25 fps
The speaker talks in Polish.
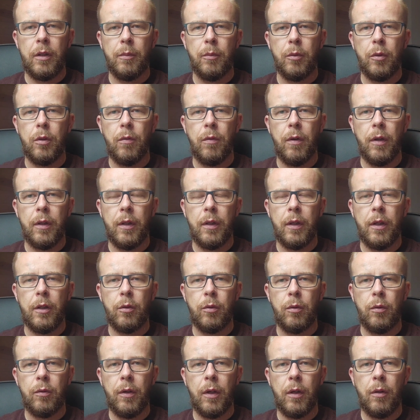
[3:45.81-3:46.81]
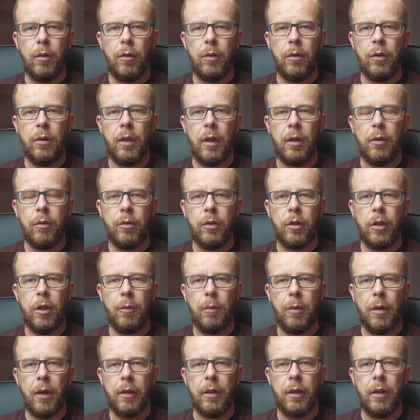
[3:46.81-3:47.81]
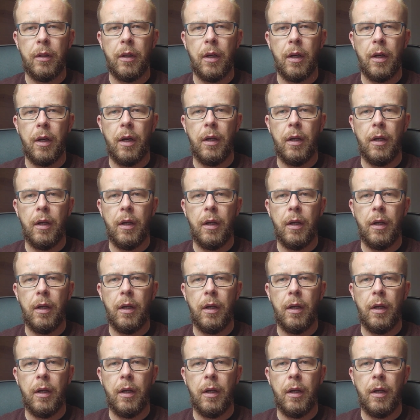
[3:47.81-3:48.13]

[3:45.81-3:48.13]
zbudowana na człowieku i na ludzkich pragnieniach,